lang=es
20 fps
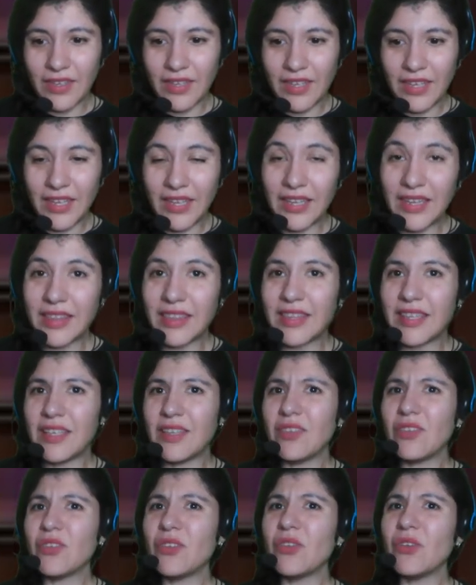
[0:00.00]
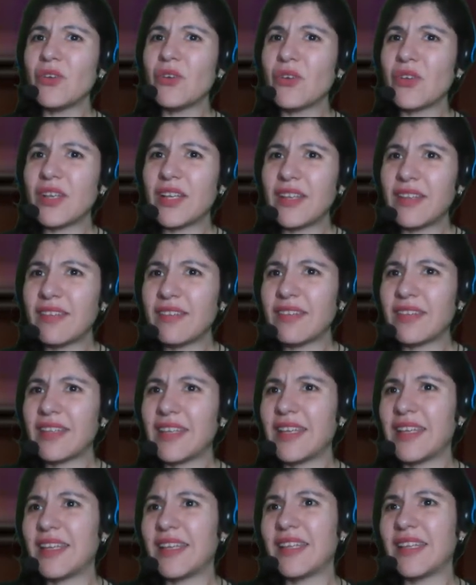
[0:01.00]
intenciones
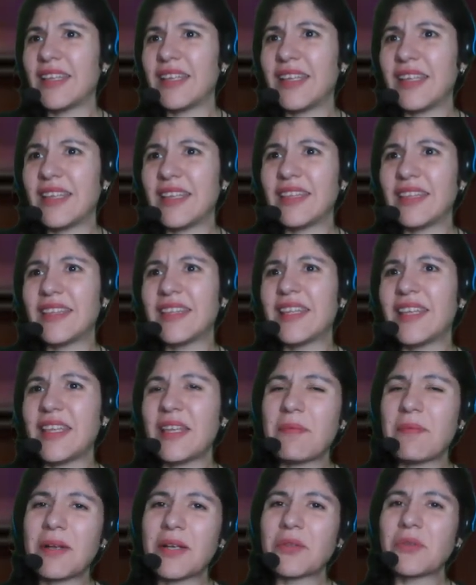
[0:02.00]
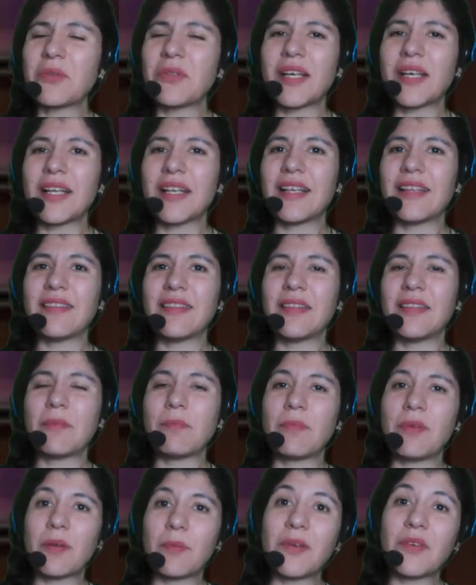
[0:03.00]
de, llevar toda clase de
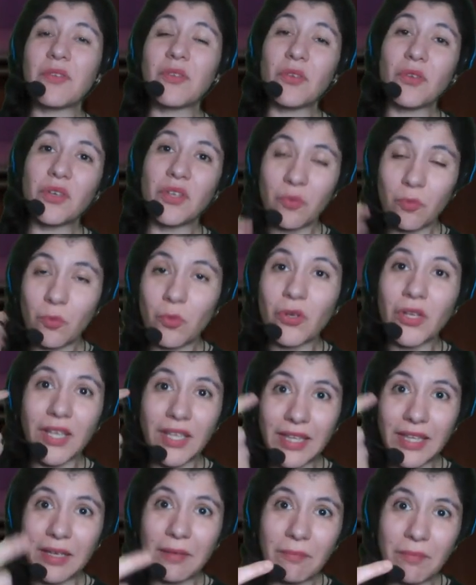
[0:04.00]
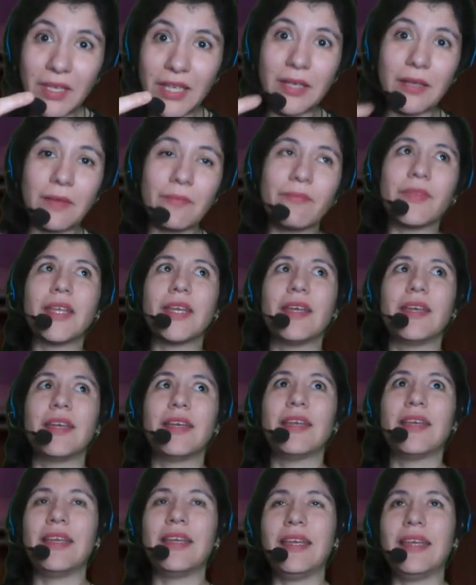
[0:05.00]
perversiones porque también
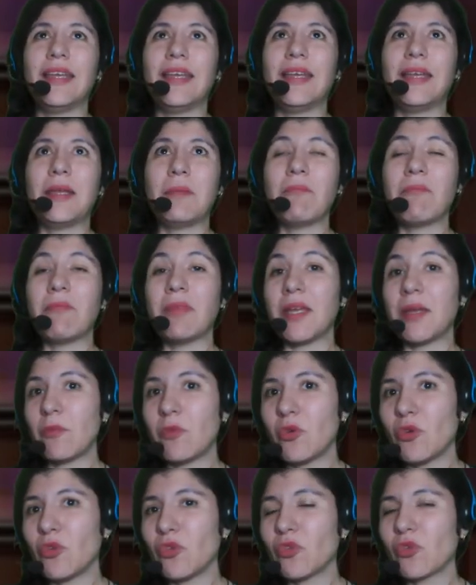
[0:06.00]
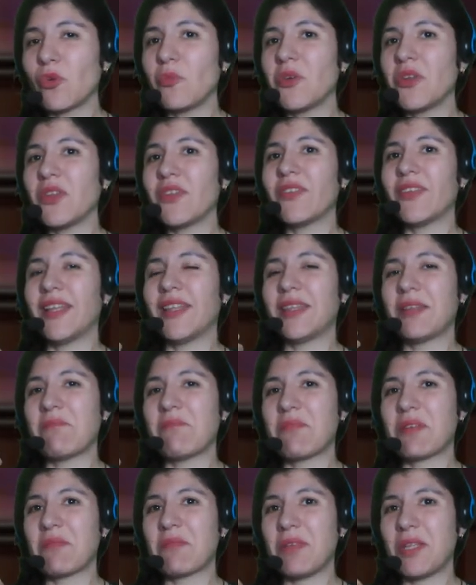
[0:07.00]
eh, vemos cómo es el
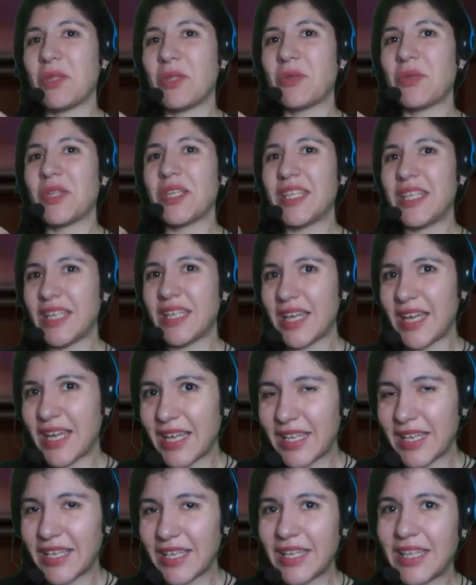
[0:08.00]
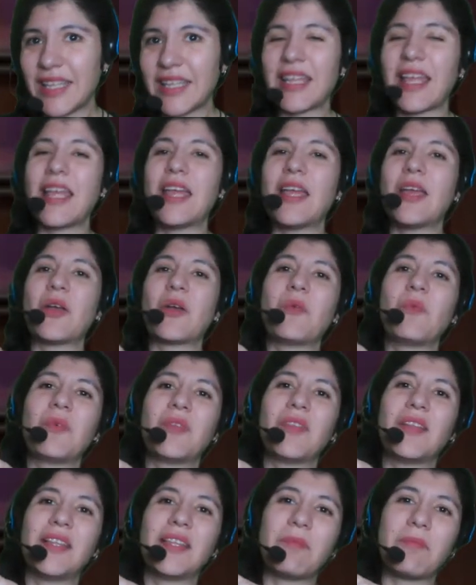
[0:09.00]
temperamento de Janet, cómo
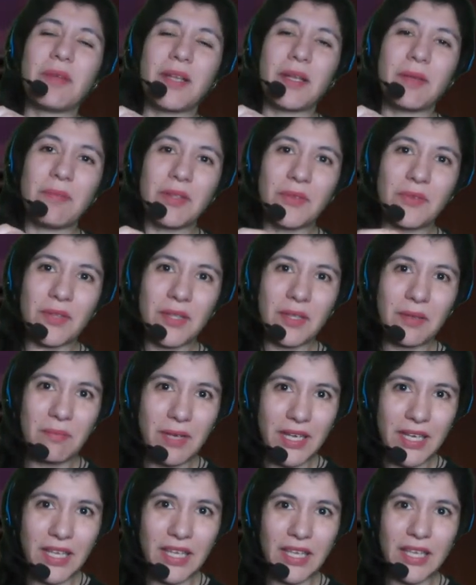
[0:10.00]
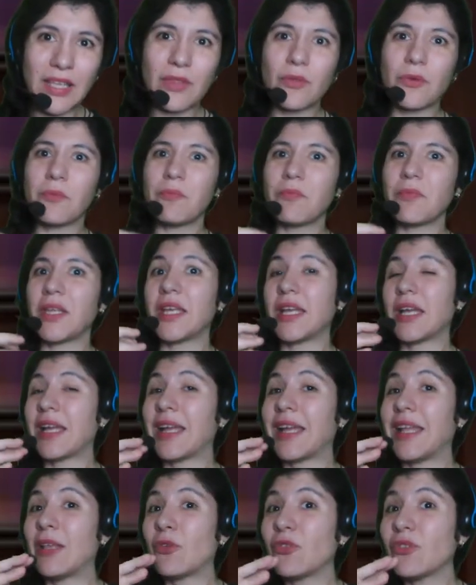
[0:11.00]
es el temperamento del marido y que,
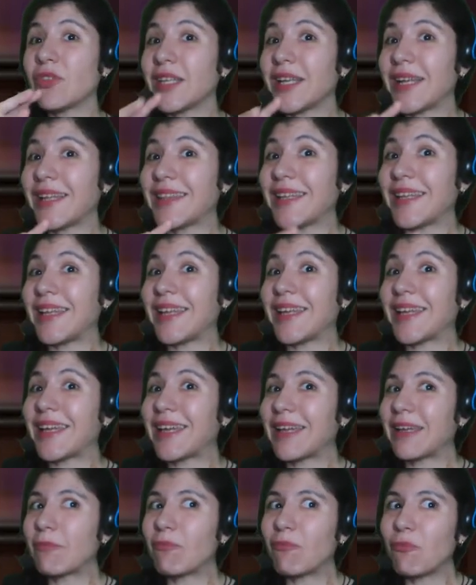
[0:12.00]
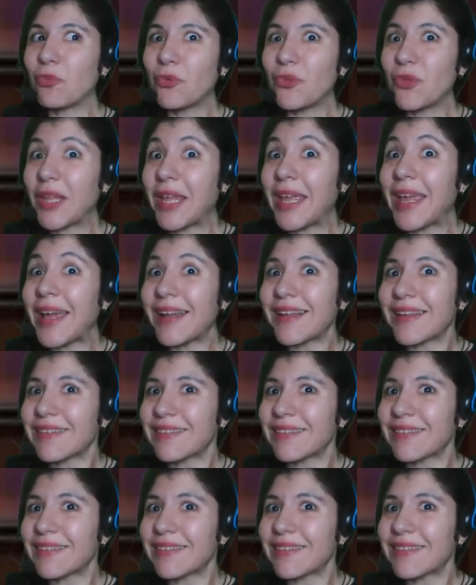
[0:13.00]
que los tratan y que pudiera